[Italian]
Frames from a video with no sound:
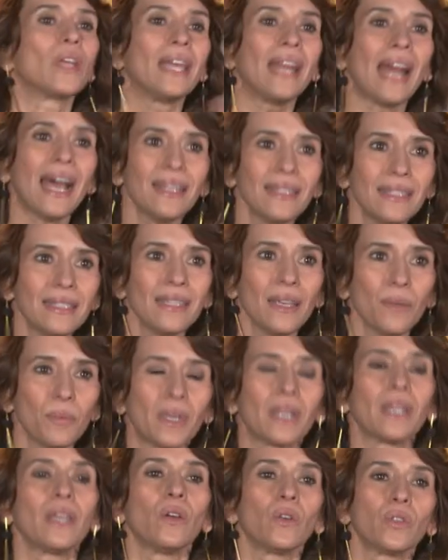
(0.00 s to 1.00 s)
dire grazie
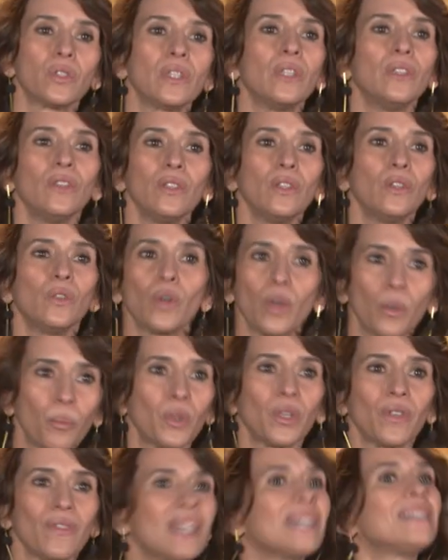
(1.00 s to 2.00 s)
perché ho sentito che
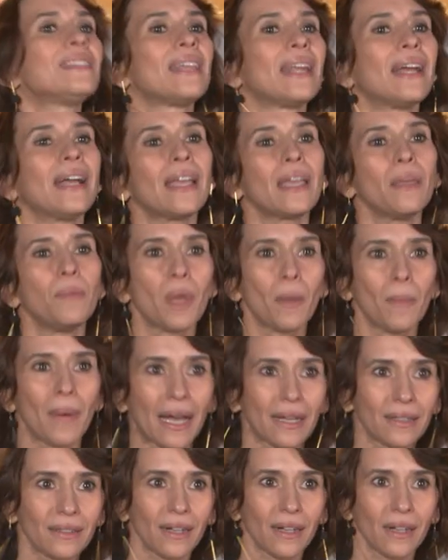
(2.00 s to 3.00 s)
potevi essere anche mia
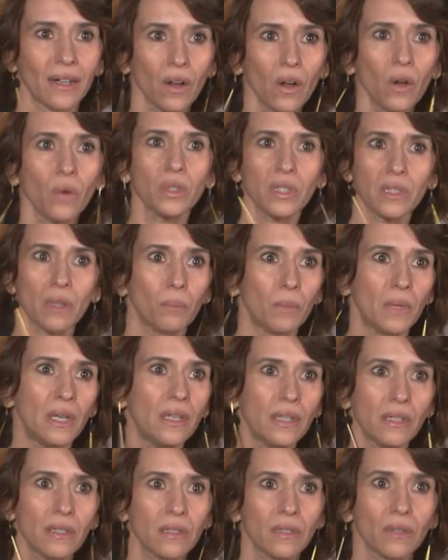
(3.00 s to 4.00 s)
madre, no? Questo è
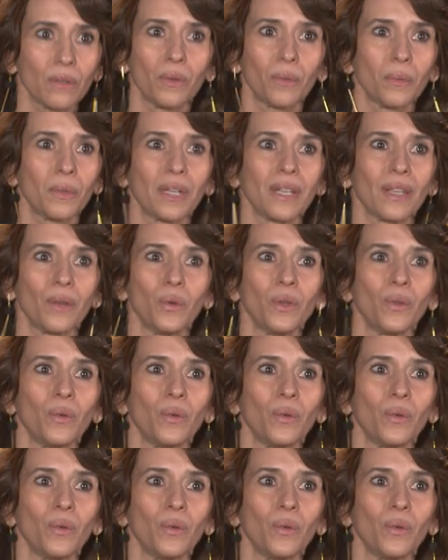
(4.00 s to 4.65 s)
bellissimo perché sì,